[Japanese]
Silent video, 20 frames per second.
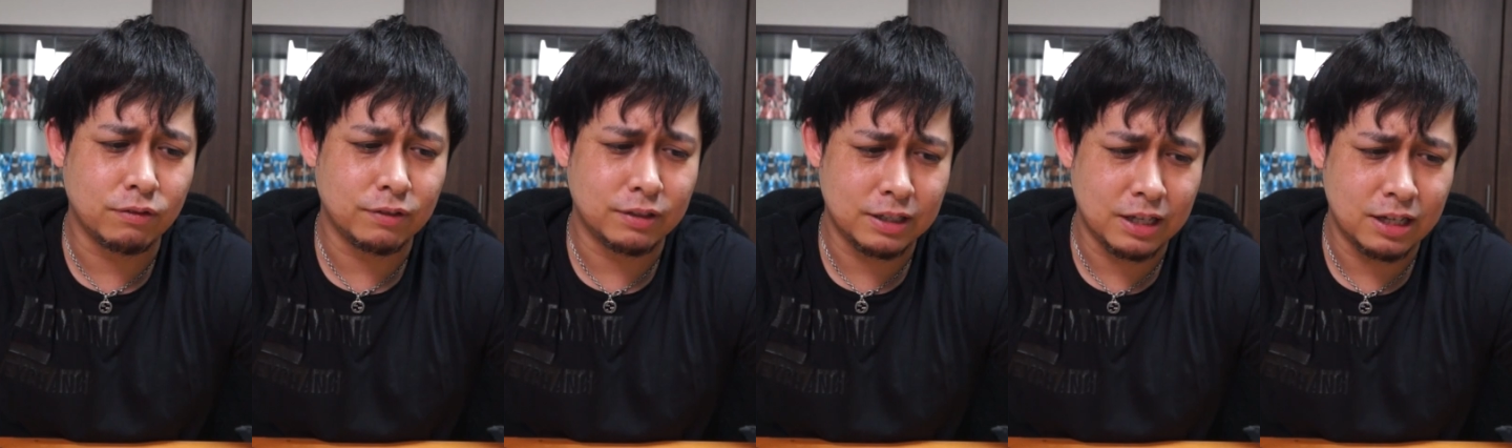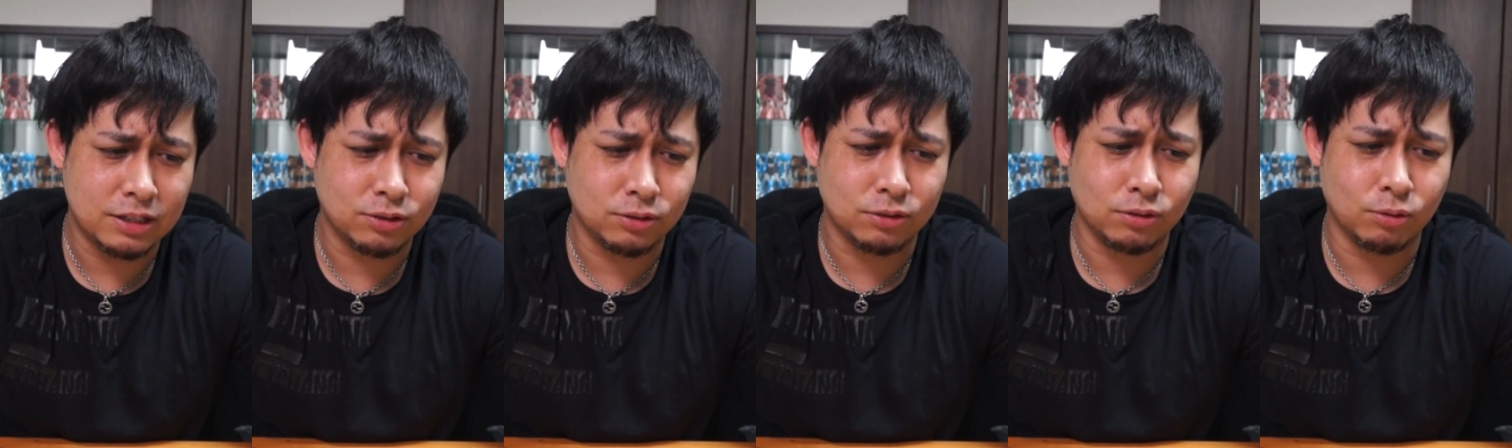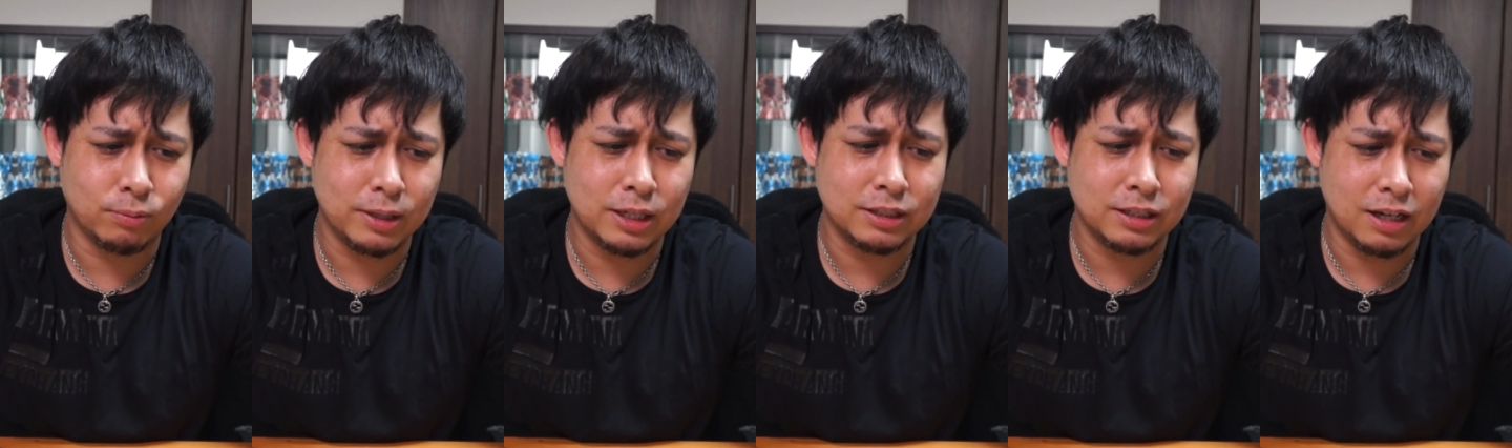んはね、ちょっと
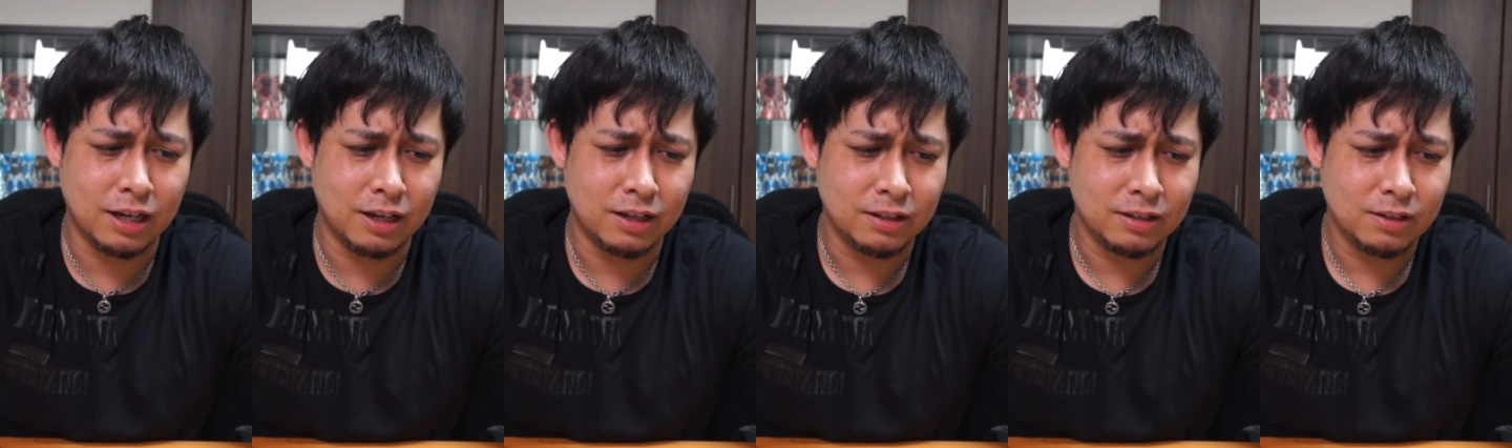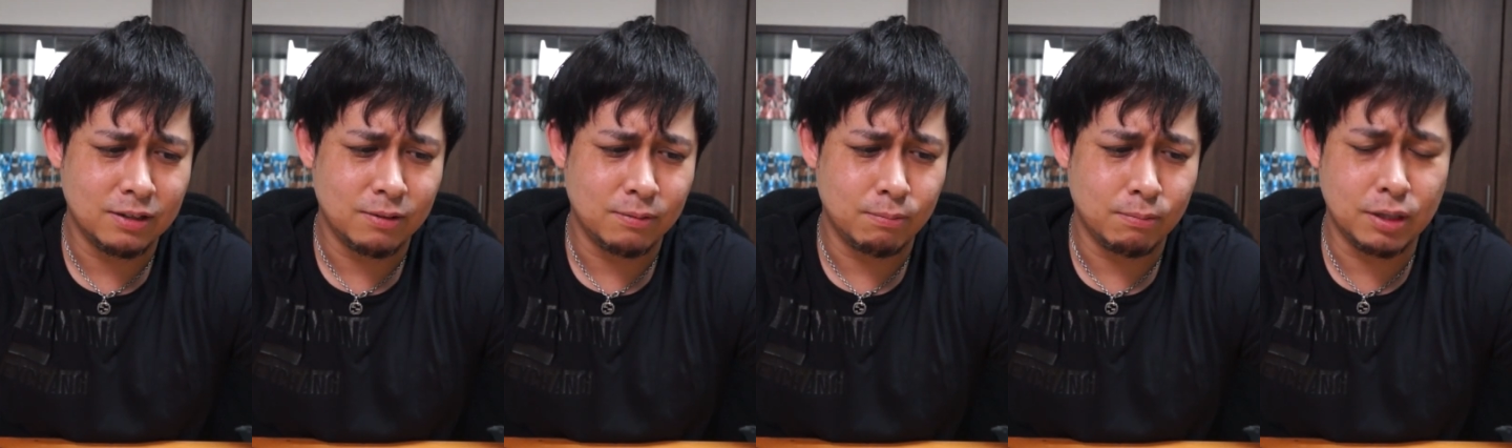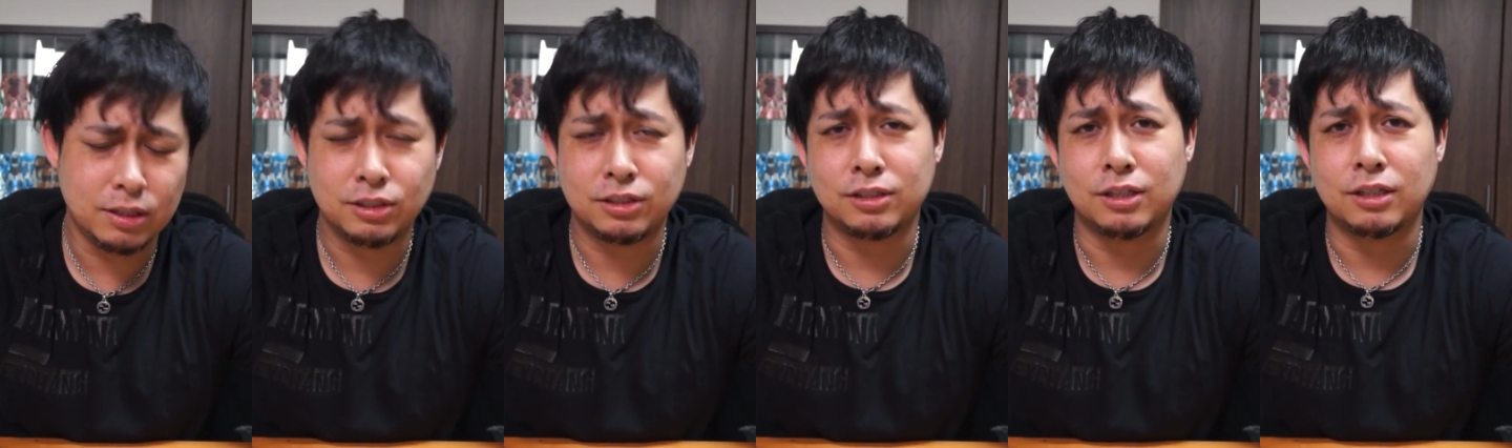ごめんなさい。
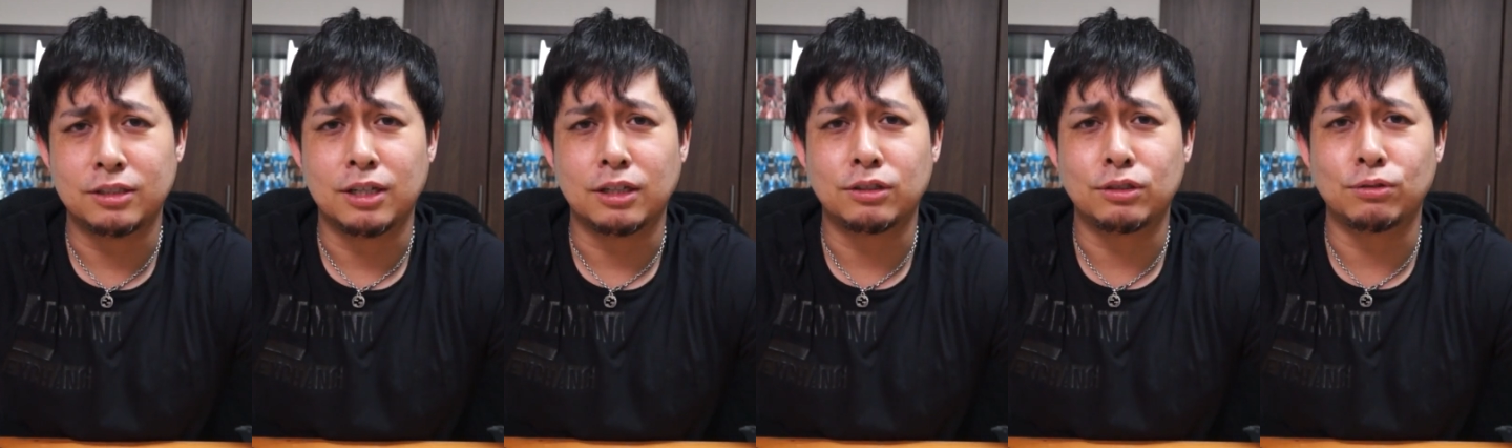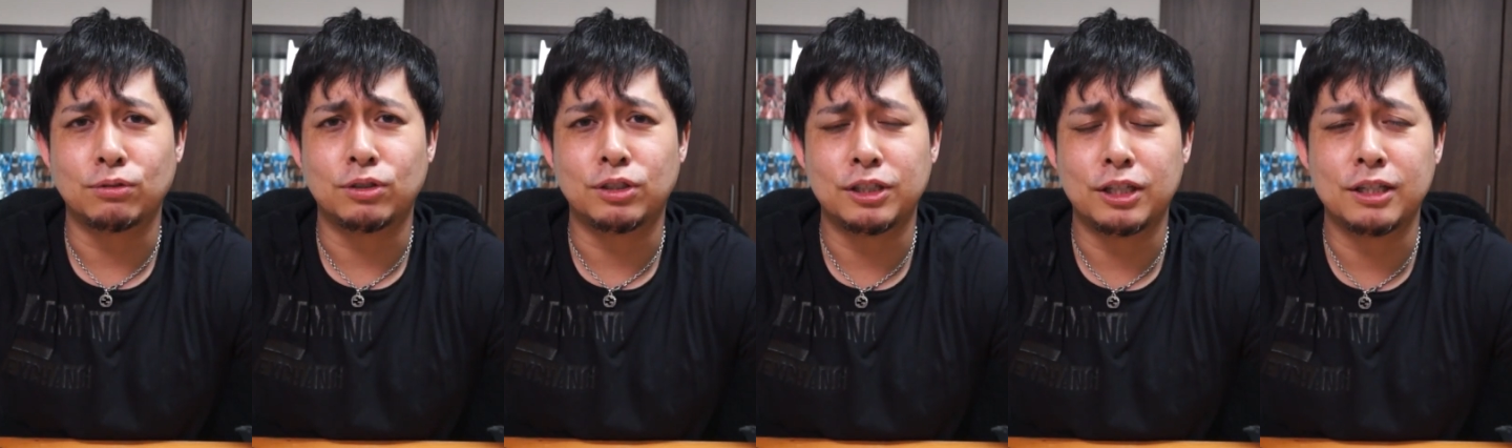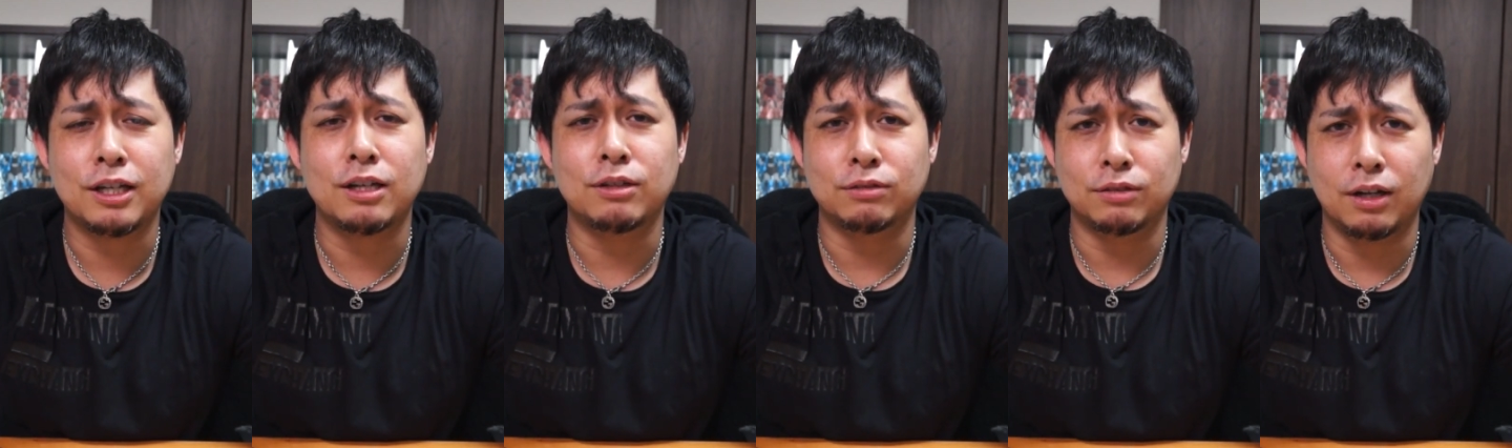マジで作品を知
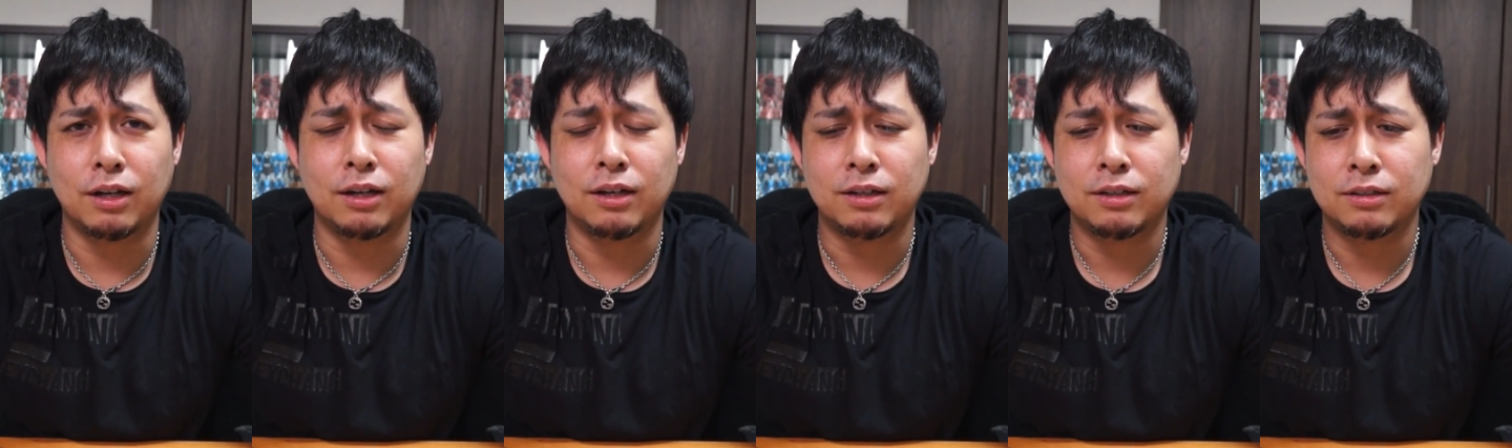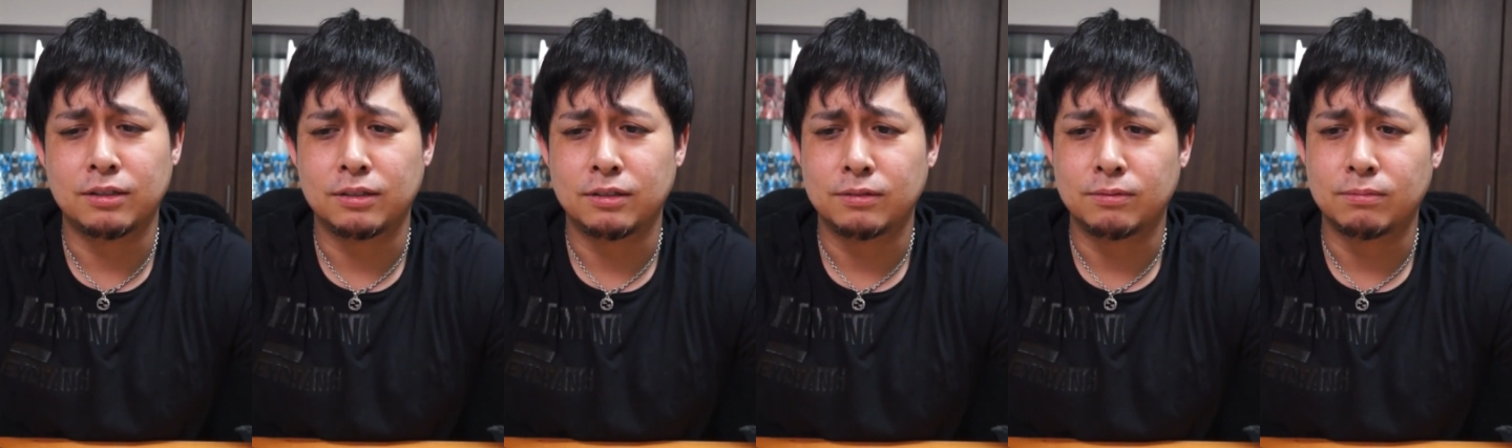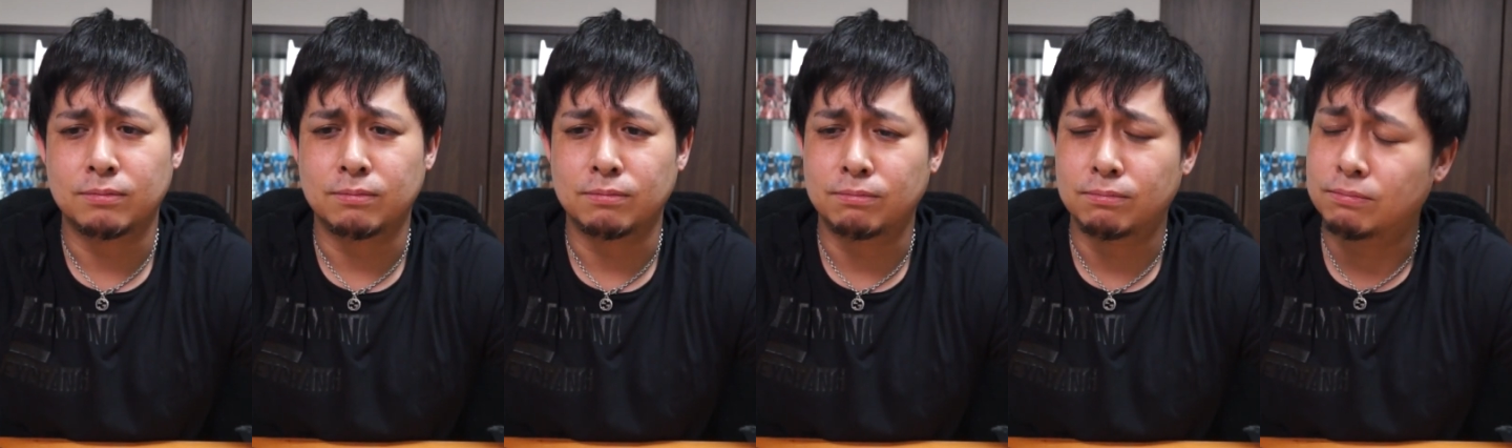らないので、
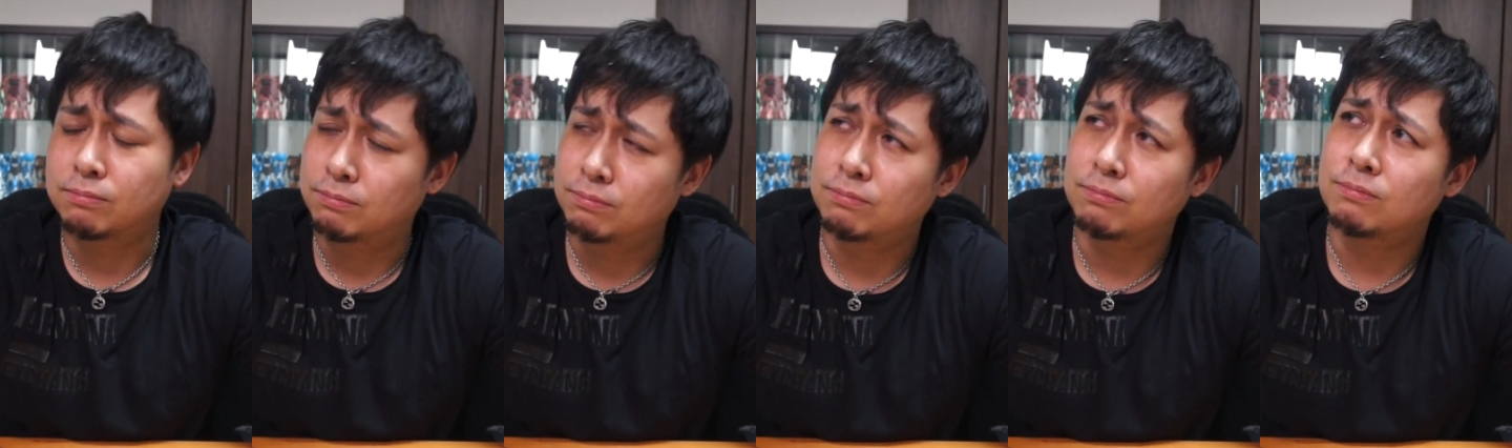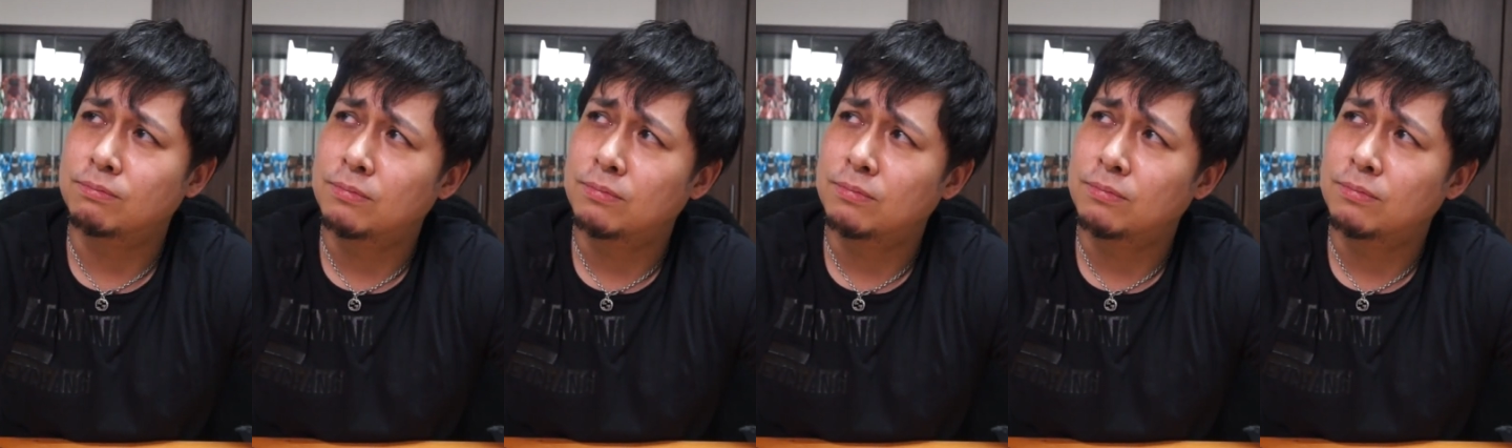うん。